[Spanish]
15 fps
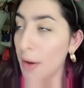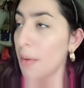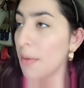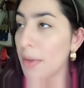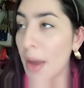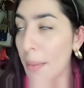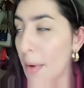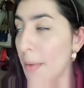
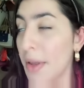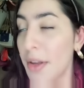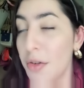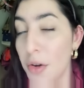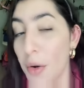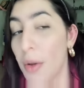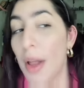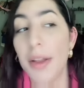dame 20
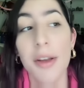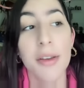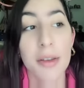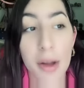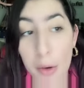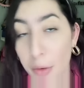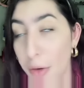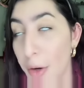chocolates y te
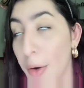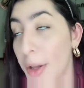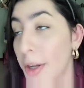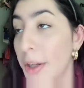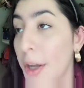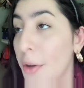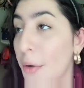consigo el dinero.